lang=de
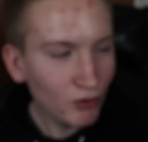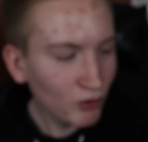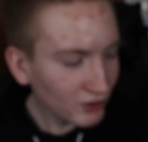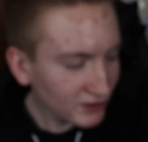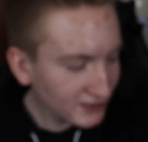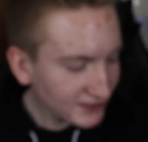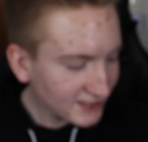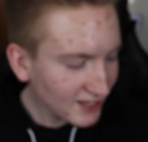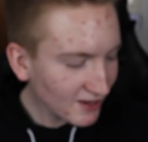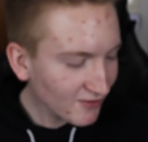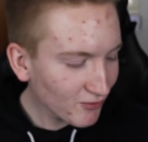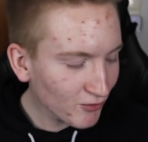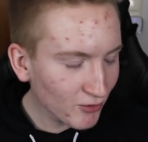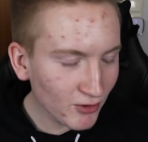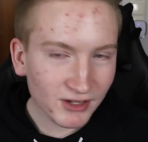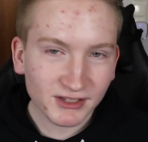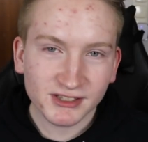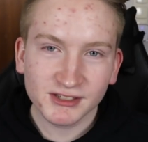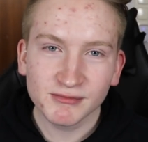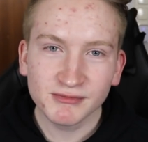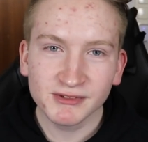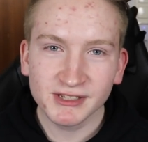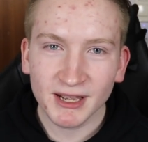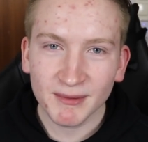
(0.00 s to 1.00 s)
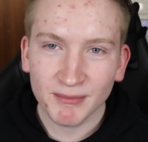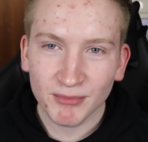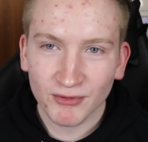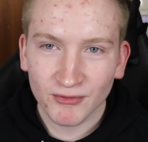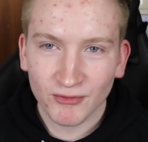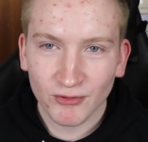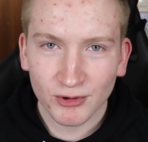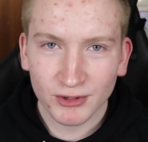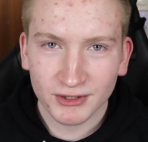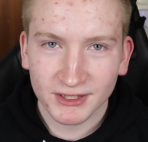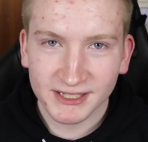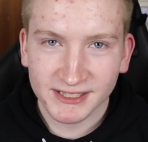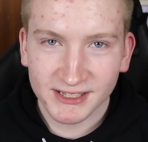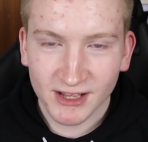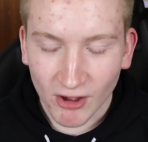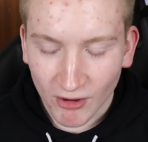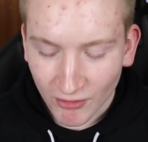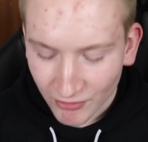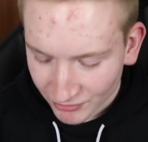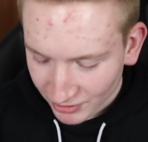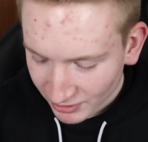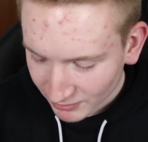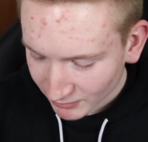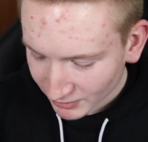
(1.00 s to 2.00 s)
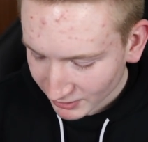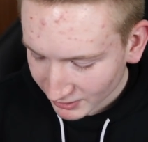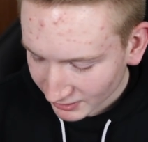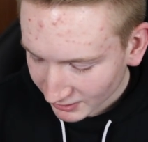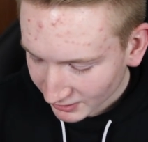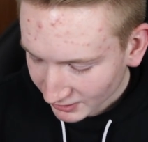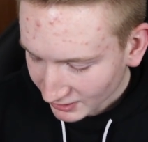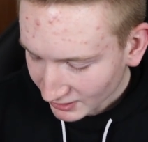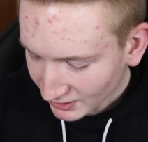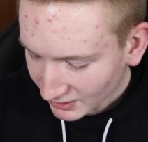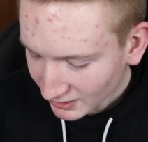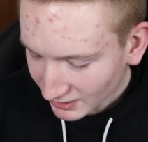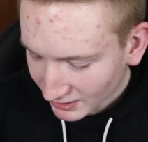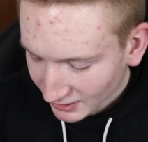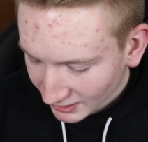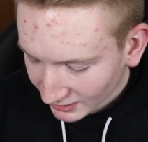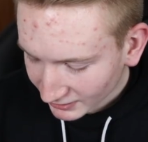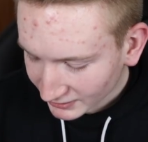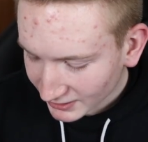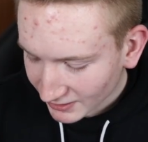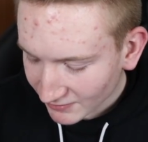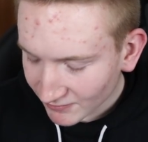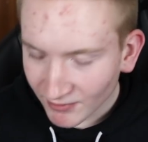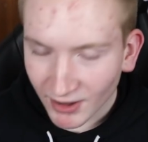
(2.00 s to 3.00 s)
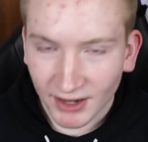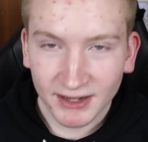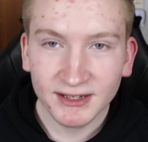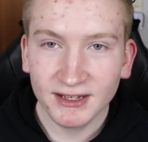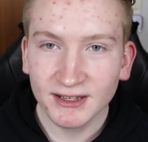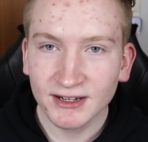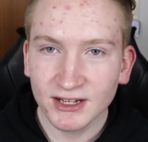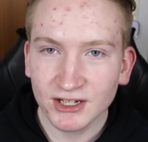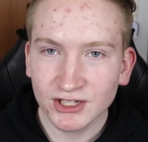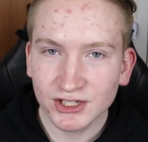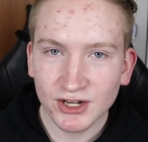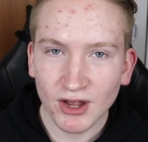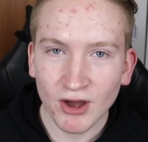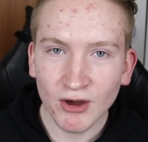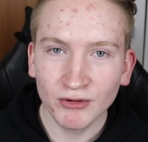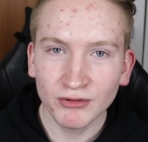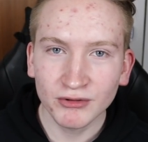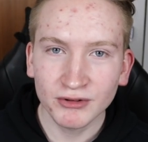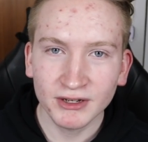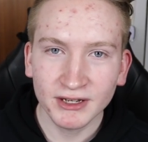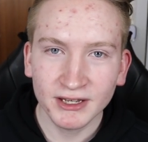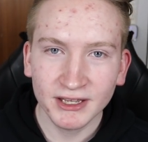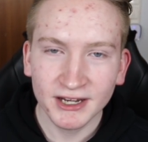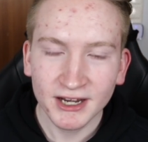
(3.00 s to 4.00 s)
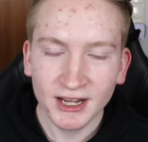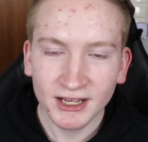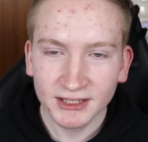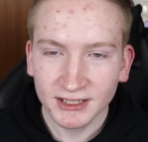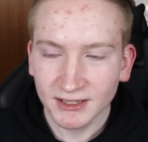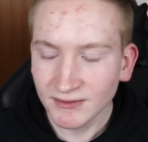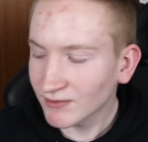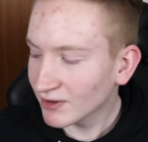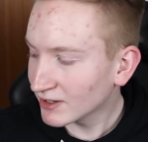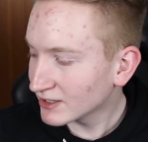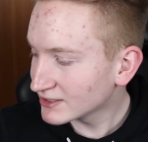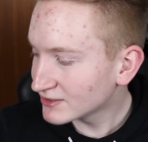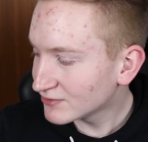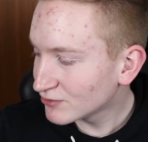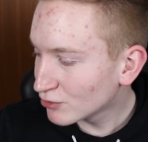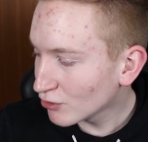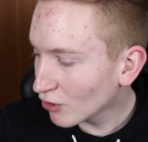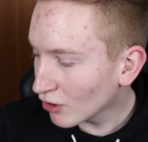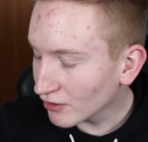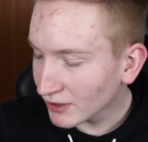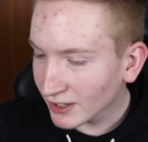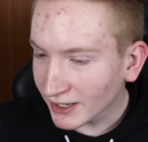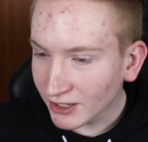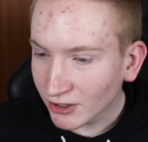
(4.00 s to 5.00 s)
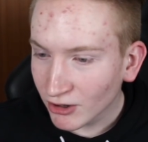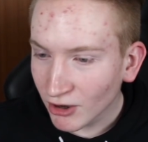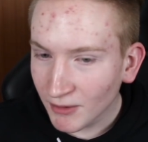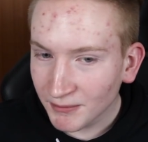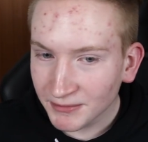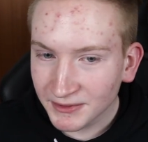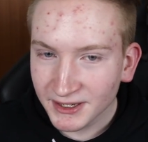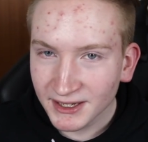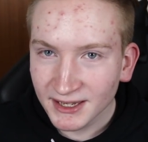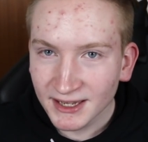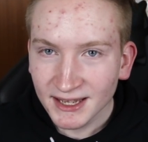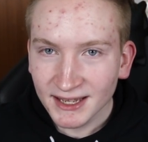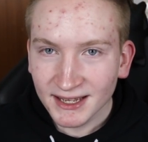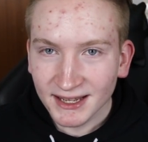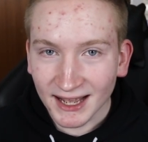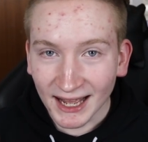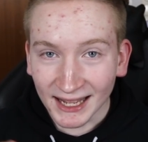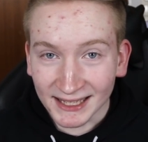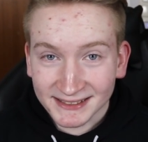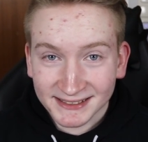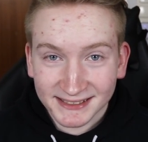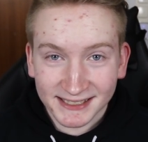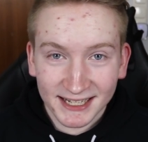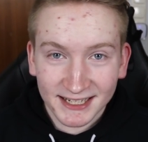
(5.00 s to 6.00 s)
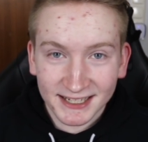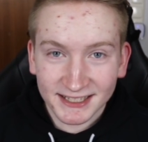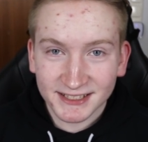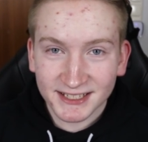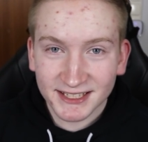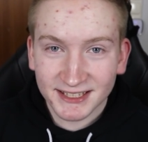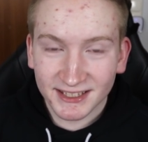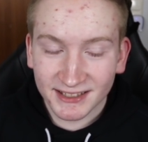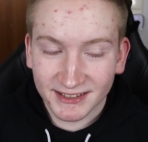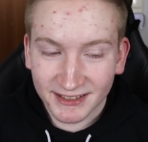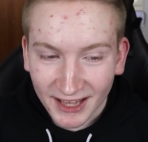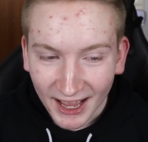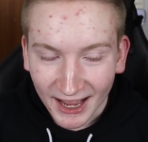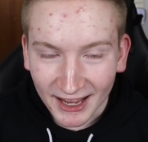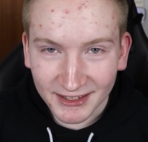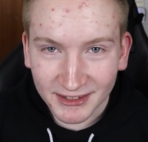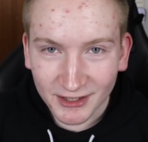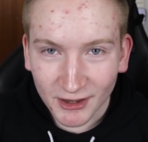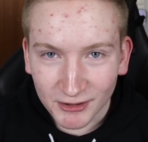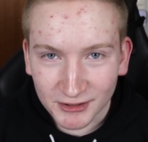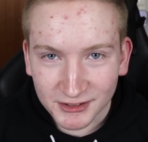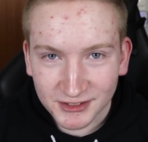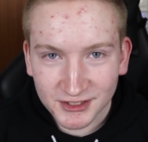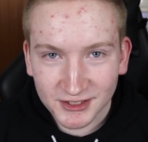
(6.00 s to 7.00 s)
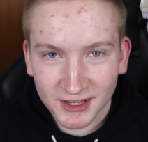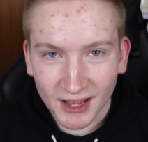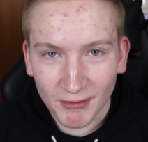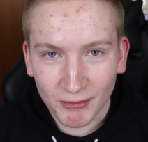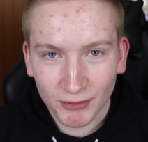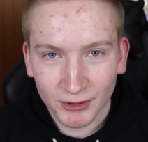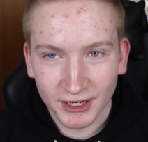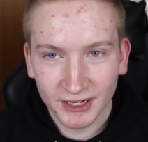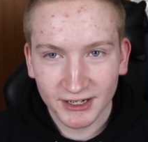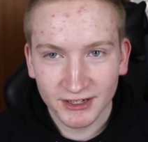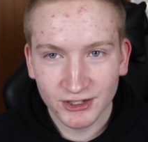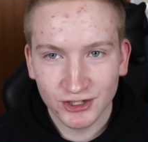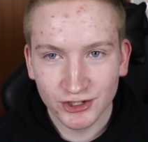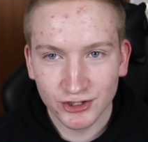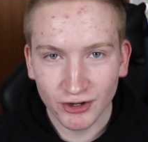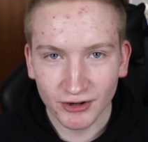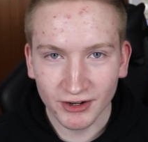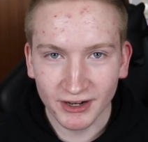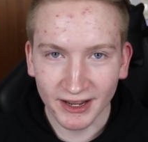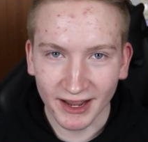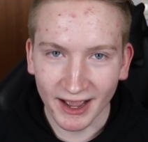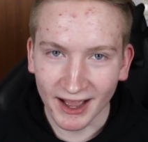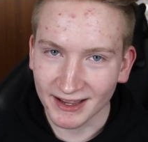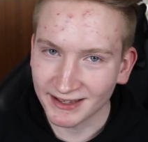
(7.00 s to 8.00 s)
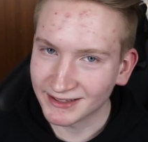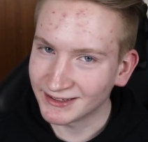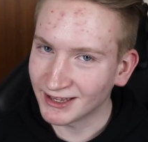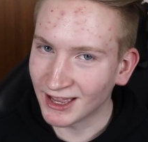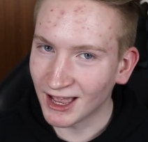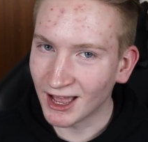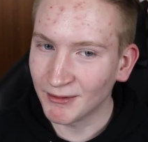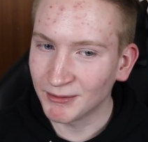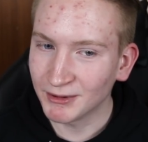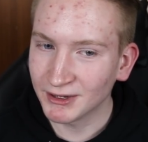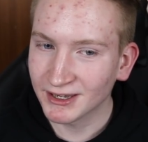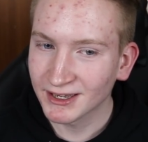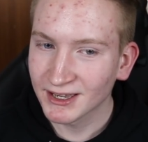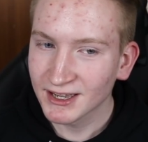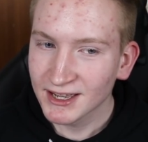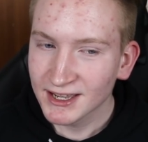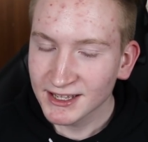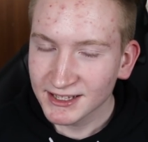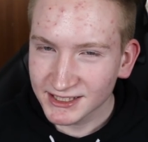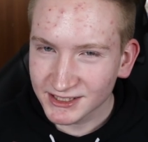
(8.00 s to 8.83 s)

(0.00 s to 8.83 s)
kurz davor, zum Zeitpunkt, wo ich das aufnehme, je nachdem, wann ihr das schaut oder je nachdem, wann das Video online kommt, kann es sein, dass ich die 3000 Abonnenten schon erreicht habe.